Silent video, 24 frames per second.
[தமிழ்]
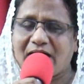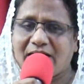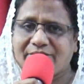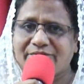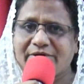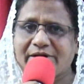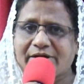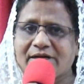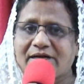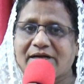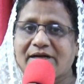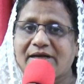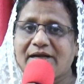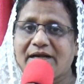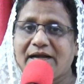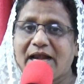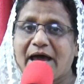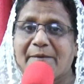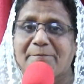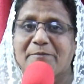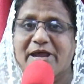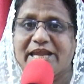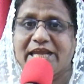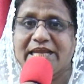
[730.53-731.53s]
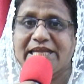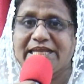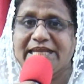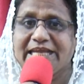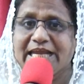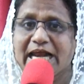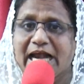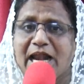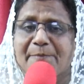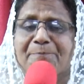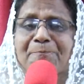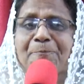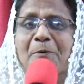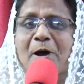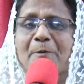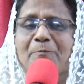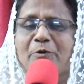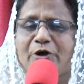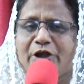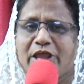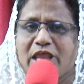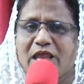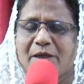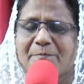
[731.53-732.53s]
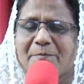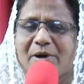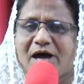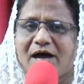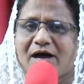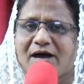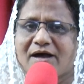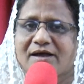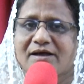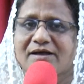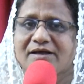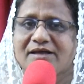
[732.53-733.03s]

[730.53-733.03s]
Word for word: அவர் நம்மை எழுப்ப முடியுமா